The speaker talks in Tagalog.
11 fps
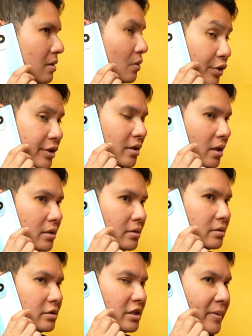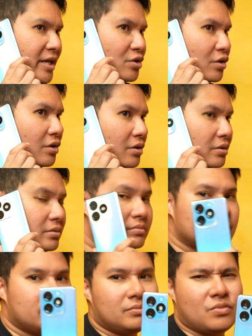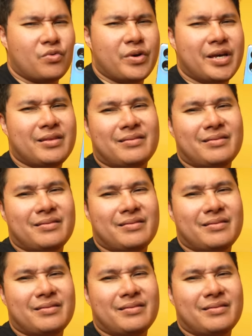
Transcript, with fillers: Uy, di ba yan yung Wait,